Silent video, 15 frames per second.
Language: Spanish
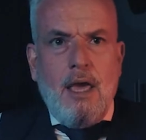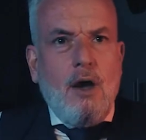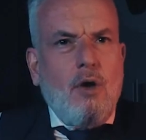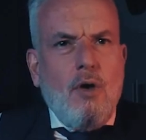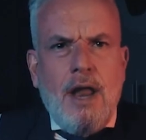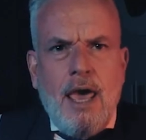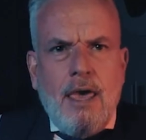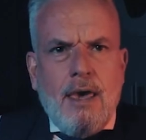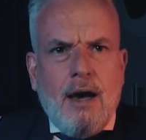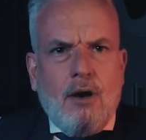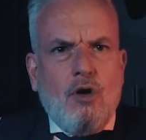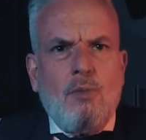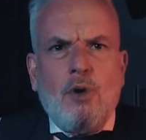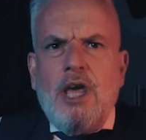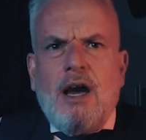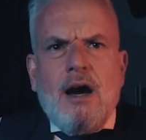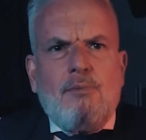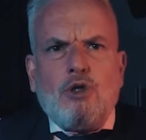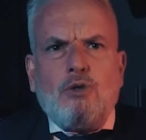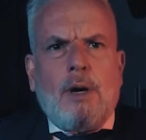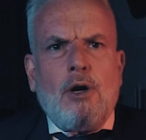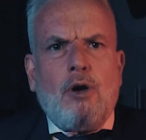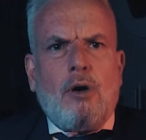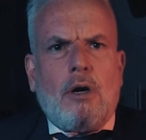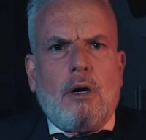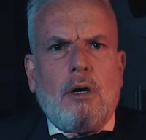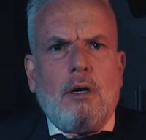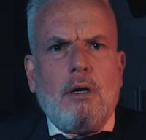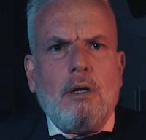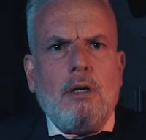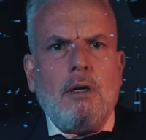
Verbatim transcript: y con ella comunicamos valor.